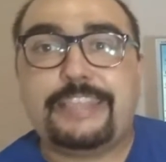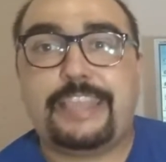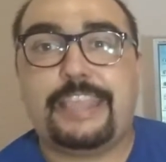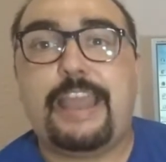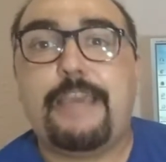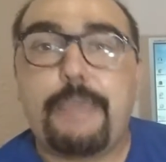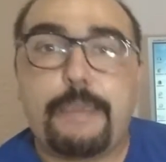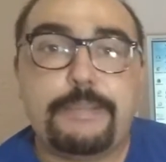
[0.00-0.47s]

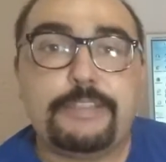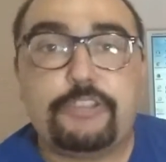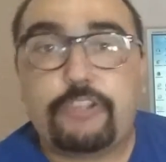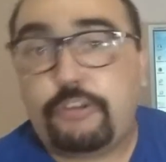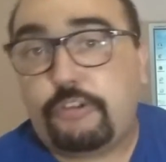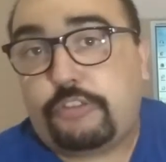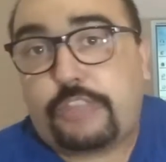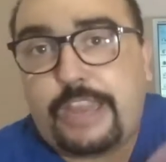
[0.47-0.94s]
siquiera había
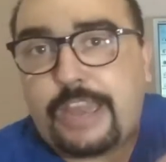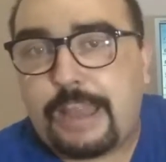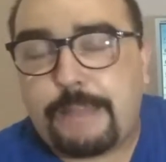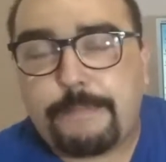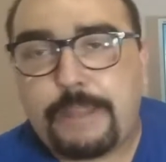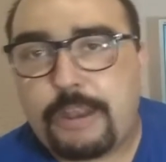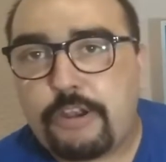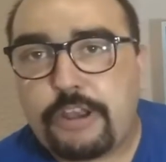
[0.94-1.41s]
visto y no
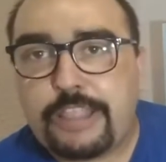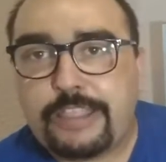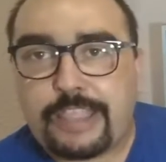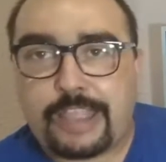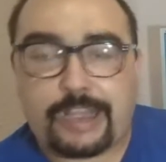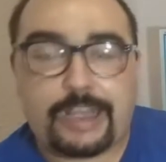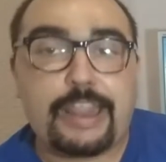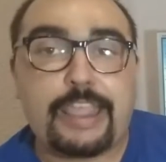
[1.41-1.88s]
tienen el menor
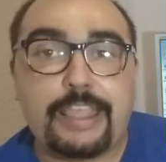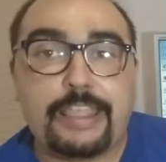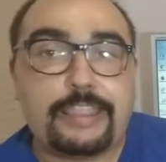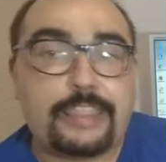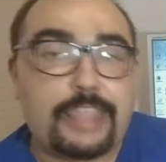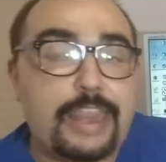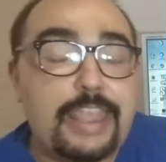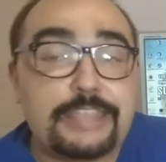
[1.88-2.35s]

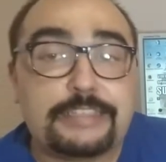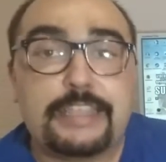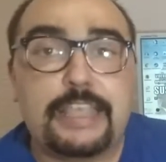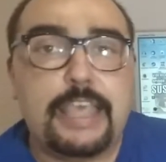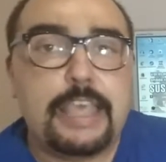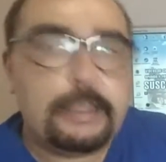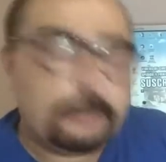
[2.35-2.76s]
interés.